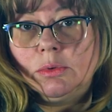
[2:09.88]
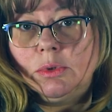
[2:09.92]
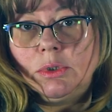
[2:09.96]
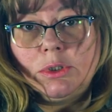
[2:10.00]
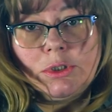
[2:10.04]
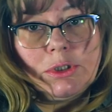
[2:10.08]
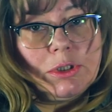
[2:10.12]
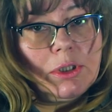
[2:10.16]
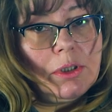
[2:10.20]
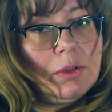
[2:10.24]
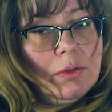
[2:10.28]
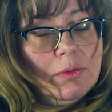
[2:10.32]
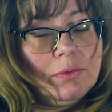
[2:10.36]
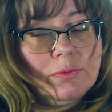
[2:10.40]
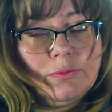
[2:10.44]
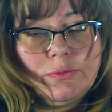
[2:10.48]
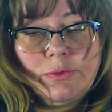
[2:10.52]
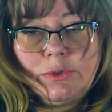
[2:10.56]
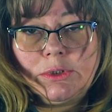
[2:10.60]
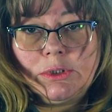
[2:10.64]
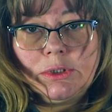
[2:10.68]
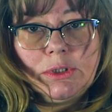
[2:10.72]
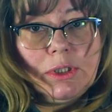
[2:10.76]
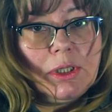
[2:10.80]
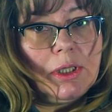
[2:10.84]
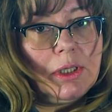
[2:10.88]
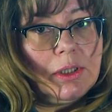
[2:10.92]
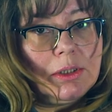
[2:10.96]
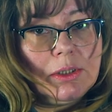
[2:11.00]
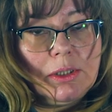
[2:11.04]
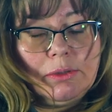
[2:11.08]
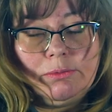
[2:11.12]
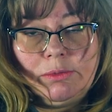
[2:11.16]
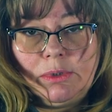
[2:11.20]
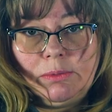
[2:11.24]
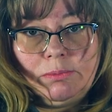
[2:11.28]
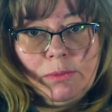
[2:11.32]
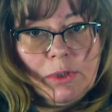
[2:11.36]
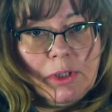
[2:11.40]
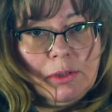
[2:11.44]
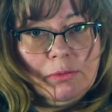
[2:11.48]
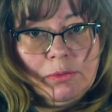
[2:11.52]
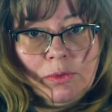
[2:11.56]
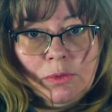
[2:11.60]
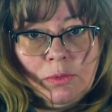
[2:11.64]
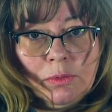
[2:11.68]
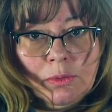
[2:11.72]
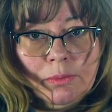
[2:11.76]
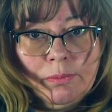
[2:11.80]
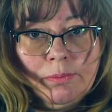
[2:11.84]
он лежал всегда
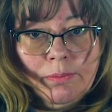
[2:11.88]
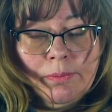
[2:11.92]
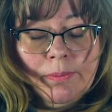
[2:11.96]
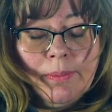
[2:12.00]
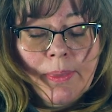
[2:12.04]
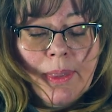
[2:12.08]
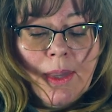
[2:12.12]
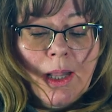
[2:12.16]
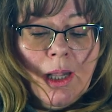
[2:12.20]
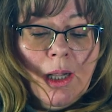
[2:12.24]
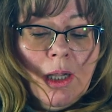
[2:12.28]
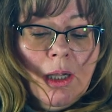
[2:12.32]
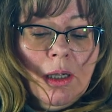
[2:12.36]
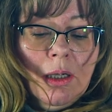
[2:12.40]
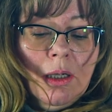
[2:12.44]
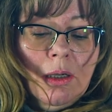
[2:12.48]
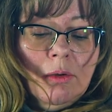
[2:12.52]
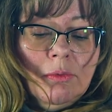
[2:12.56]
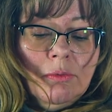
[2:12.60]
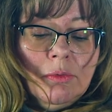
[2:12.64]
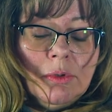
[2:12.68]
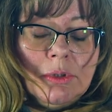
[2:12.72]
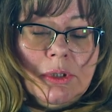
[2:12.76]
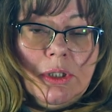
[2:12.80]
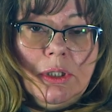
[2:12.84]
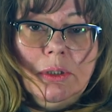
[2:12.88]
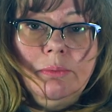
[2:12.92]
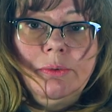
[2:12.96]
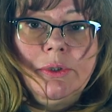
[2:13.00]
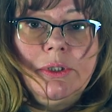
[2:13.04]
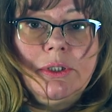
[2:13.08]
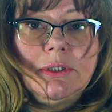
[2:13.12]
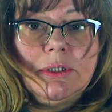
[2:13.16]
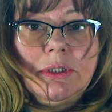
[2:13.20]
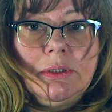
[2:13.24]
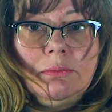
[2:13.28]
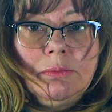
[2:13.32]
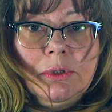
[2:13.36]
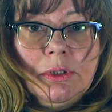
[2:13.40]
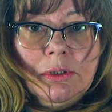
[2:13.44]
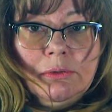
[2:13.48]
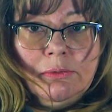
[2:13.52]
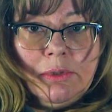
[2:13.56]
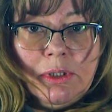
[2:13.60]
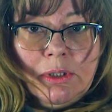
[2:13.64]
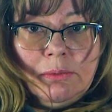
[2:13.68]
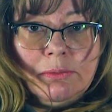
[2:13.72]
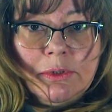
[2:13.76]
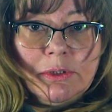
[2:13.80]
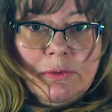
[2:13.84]
давным-давно. Вот. Либо если мы
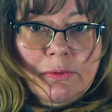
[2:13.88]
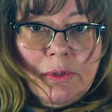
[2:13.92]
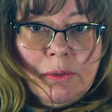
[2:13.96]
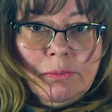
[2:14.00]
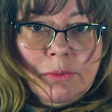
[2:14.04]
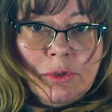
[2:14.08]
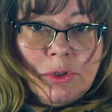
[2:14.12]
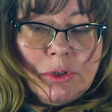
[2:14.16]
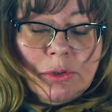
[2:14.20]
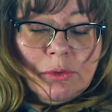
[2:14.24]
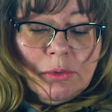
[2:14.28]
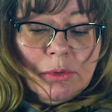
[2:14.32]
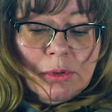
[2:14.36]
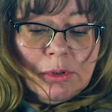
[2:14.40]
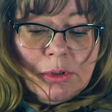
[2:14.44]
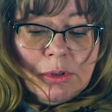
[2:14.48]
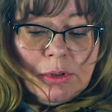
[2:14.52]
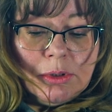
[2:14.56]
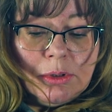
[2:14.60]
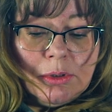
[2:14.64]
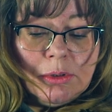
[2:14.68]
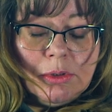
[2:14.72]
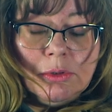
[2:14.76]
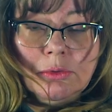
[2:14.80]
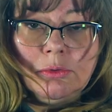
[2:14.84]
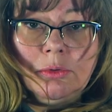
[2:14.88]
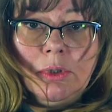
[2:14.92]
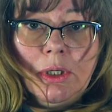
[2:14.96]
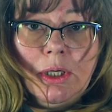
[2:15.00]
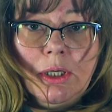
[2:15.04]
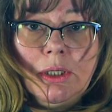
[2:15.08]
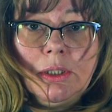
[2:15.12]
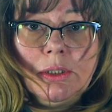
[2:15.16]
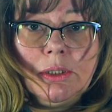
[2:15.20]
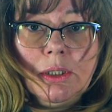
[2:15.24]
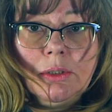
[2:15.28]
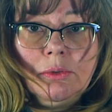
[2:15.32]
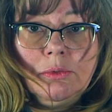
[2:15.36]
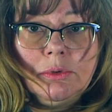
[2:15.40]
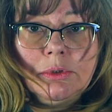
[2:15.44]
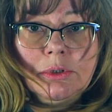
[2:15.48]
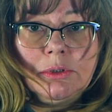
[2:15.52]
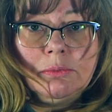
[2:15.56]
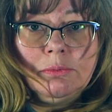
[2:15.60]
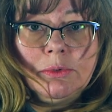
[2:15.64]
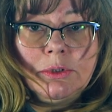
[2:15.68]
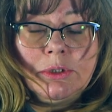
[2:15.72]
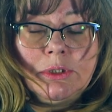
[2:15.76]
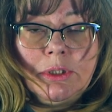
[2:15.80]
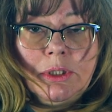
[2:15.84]
говорим с вами, что это натуральный
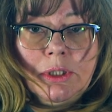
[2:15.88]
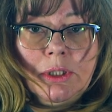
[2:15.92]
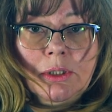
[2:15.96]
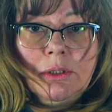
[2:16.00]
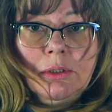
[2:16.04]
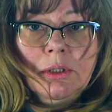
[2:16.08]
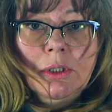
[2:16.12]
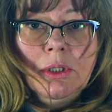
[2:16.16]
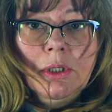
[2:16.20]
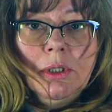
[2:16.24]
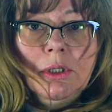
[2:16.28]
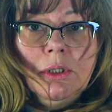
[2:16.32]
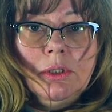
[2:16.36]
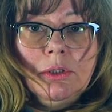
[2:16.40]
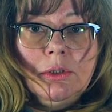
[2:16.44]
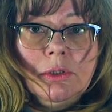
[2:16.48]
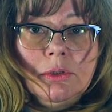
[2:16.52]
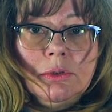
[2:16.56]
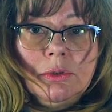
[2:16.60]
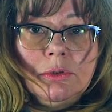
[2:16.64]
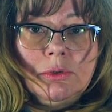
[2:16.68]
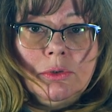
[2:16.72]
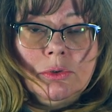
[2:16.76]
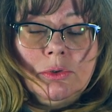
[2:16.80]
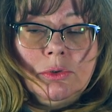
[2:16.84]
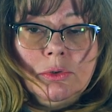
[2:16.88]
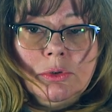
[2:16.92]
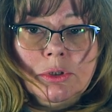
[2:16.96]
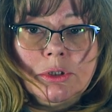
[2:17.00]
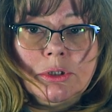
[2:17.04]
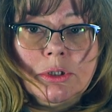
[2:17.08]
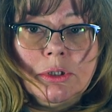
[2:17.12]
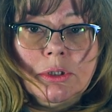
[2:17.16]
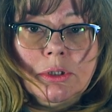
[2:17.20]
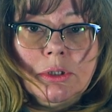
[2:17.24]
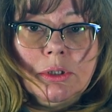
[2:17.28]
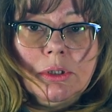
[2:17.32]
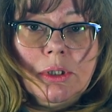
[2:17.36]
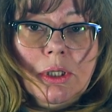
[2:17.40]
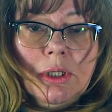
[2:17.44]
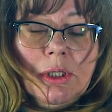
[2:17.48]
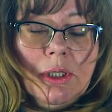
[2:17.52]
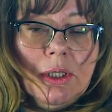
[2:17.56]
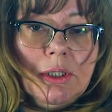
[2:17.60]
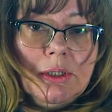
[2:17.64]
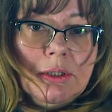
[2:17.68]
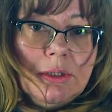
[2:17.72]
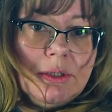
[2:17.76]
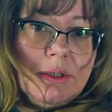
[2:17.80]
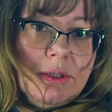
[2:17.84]
какой-то материал, э, то тоже
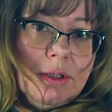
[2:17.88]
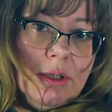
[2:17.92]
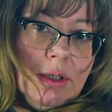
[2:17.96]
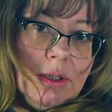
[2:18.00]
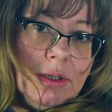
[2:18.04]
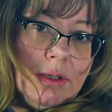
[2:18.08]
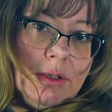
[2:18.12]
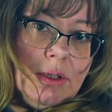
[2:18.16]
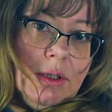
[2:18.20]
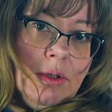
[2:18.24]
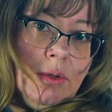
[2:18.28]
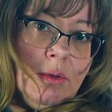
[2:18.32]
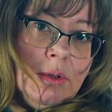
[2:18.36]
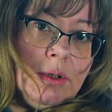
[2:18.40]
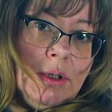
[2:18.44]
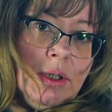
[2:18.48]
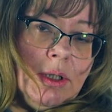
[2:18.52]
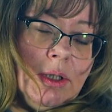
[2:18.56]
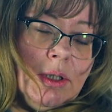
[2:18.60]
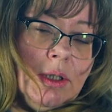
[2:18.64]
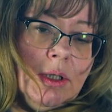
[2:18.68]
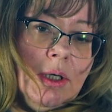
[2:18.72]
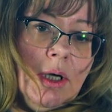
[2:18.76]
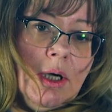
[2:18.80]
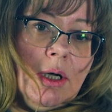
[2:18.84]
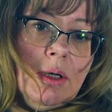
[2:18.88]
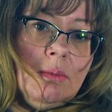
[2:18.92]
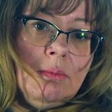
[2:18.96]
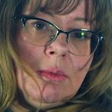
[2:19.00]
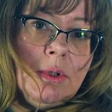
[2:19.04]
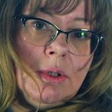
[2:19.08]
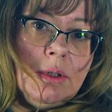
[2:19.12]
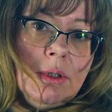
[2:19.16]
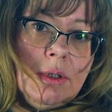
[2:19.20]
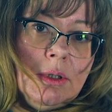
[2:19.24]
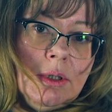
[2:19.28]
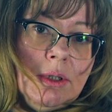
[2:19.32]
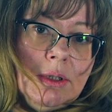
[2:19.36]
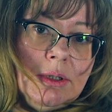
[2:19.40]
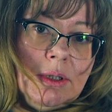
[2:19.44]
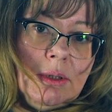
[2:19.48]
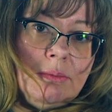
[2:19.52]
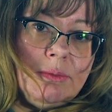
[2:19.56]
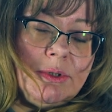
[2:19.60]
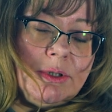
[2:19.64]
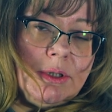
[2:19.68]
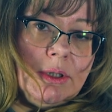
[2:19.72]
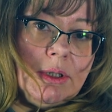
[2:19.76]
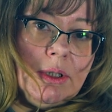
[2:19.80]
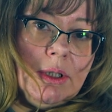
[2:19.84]
какая-то серо-зеленая гамма или
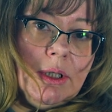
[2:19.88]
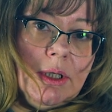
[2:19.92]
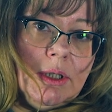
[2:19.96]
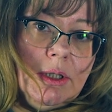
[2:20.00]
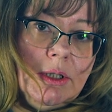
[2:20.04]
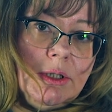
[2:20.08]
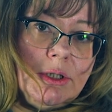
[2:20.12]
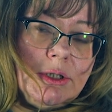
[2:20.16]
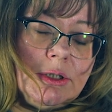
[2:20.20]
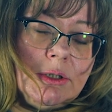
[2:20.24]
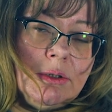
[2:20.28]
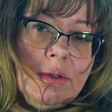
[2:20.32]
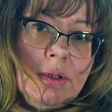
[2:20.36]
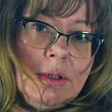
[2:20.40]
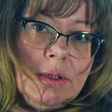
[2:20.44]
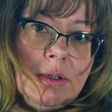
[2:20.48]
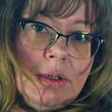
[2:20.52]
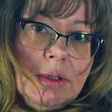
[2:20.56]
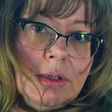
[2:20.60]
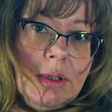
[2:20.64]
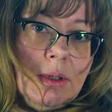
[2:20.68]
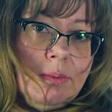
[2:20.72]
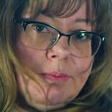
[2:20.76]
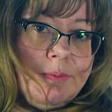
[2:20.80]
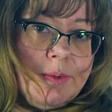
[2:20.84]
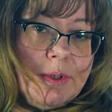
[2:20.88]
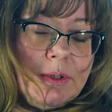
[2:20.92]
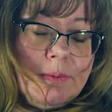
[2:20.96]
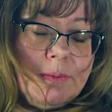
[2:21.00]
там серо-коричневая, она